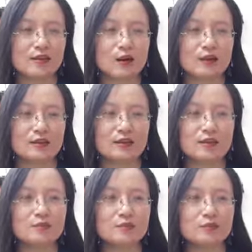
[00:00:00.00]
hoặc là
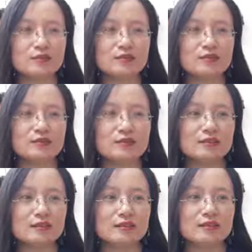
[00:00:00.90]
thích một cái
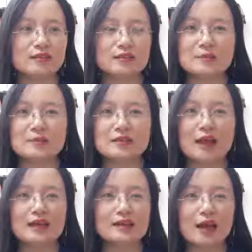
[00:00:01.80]
người à, đẹp
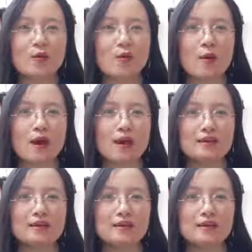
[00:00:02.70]
trai hào hoa